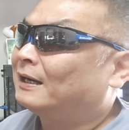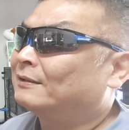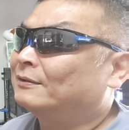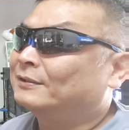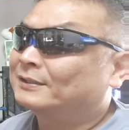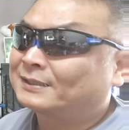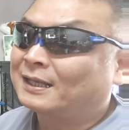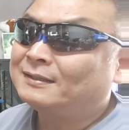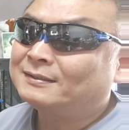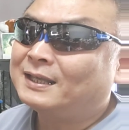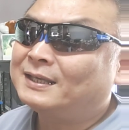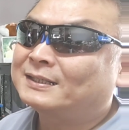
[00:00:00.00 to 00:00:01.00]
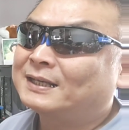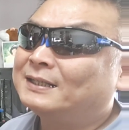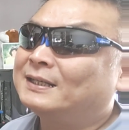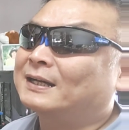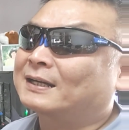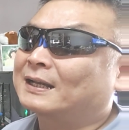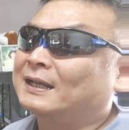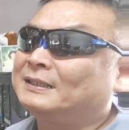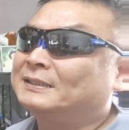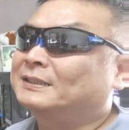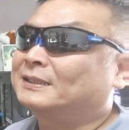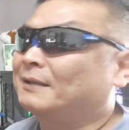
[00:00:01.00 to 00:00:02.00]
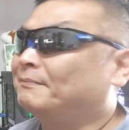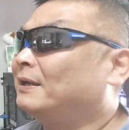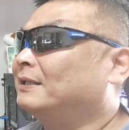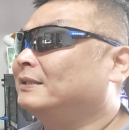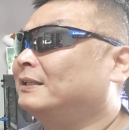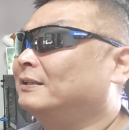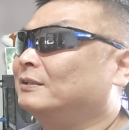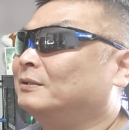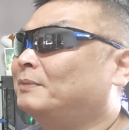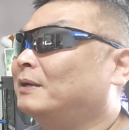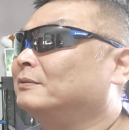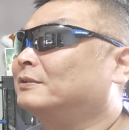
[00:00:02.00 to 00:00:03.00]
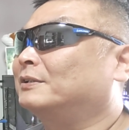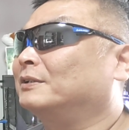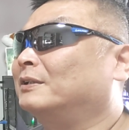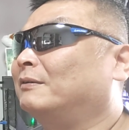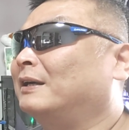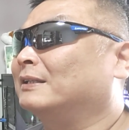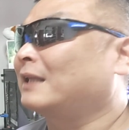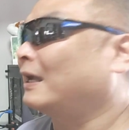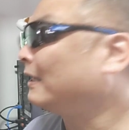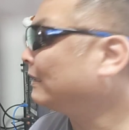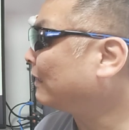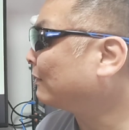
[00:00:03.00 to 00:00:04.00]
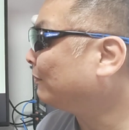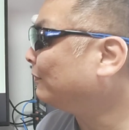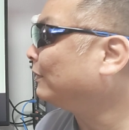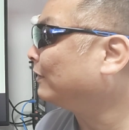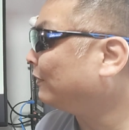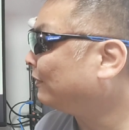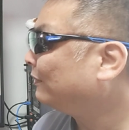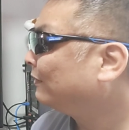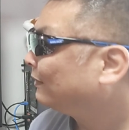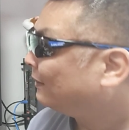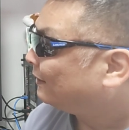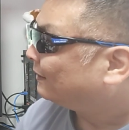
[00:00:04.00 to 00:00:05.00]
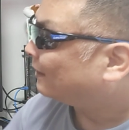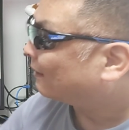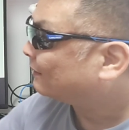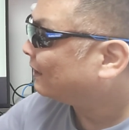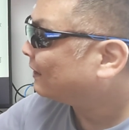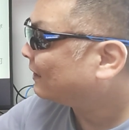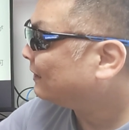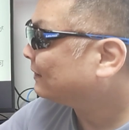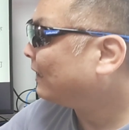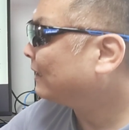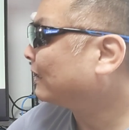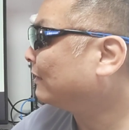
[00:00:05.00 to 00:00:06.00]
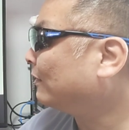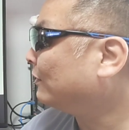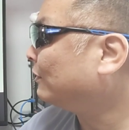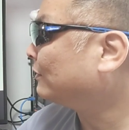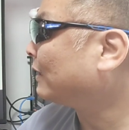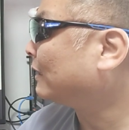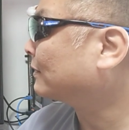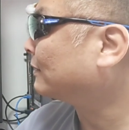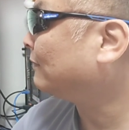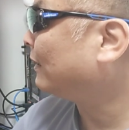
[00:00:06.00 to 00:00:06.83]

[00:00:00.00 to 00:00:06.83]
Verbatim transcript: あの3大キャリアから1000万人奪うっていうのは大変だと思うよ。楽天経済圏のユーザー数